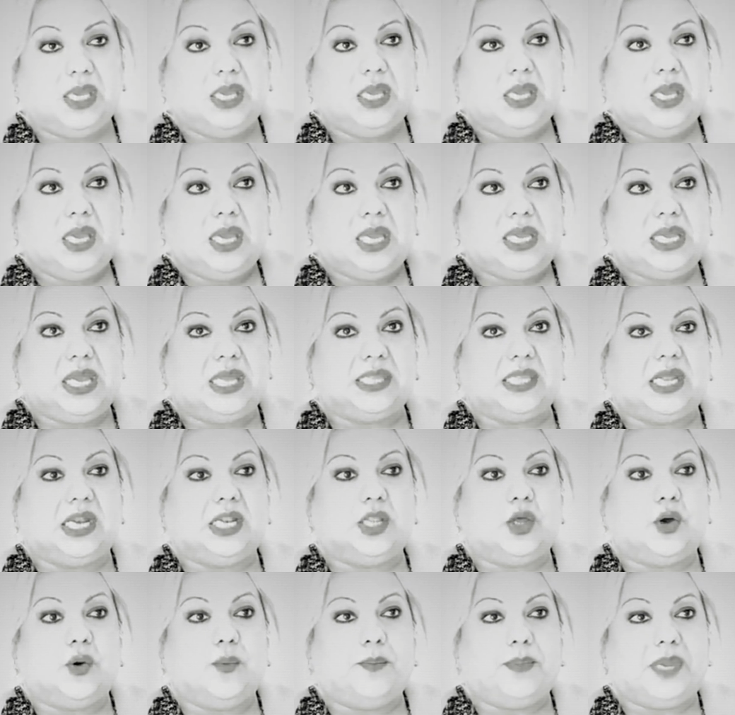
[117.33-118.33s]

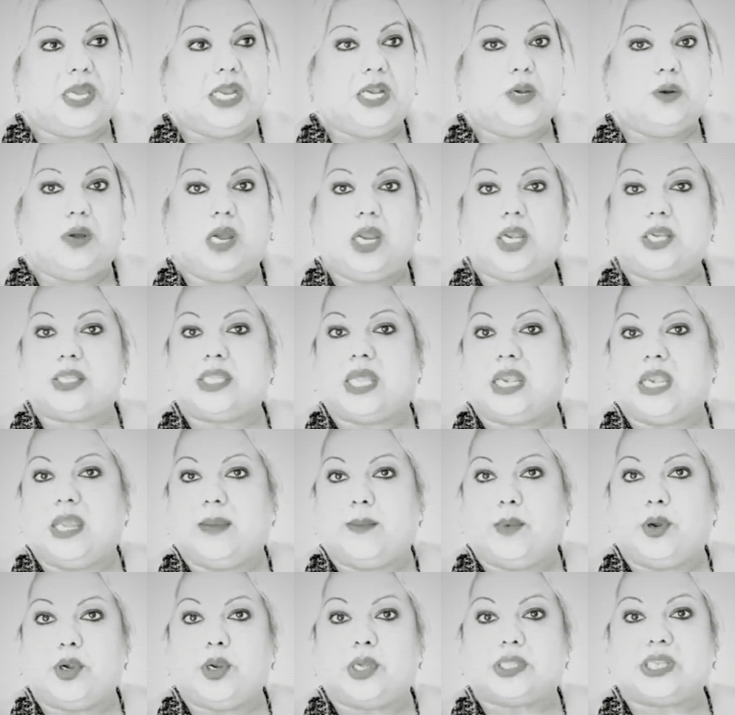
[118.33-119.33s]
Entonces debo
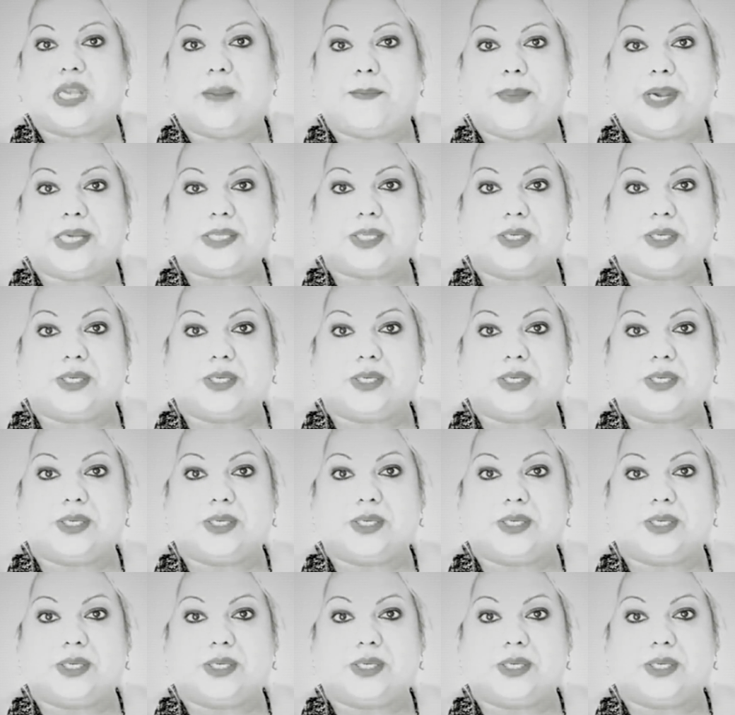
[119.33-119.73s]
tener ese nombre y